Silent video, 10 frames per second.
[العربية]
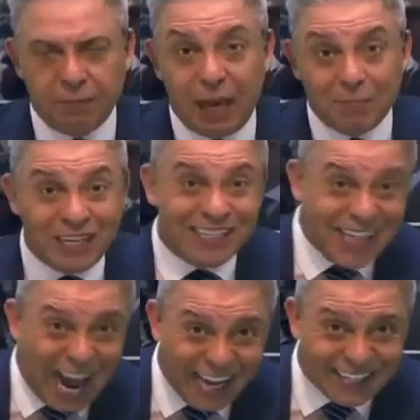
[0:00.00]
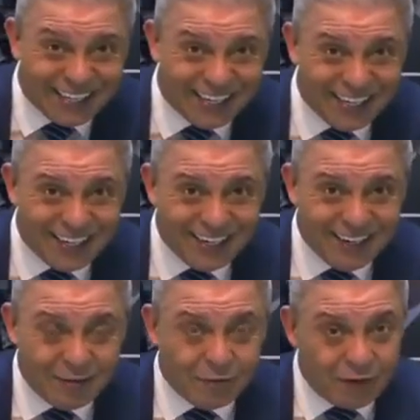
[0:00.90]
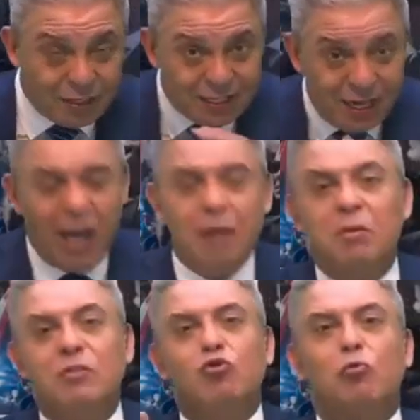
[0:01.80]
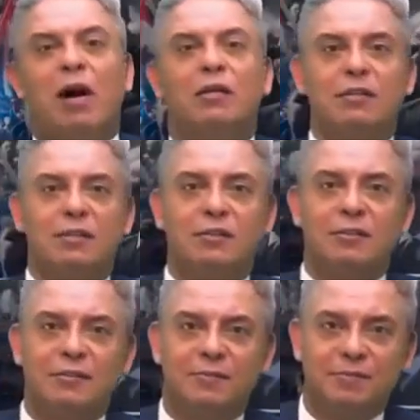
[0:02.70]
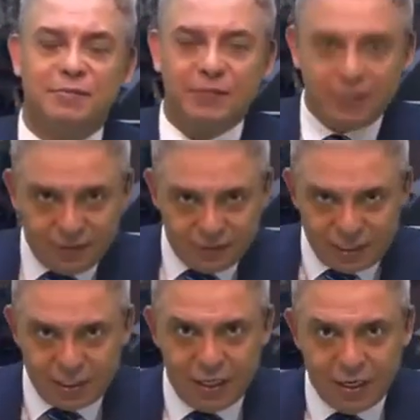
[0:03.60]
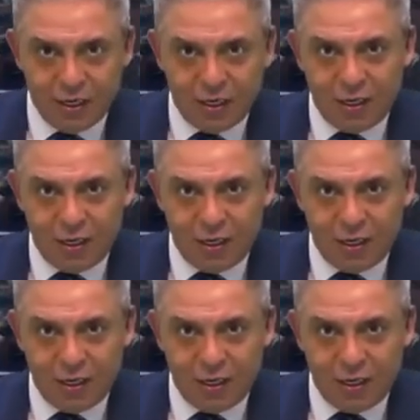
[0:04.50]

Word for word: بيبدا من تحت في اصلاح المنظومات ماشي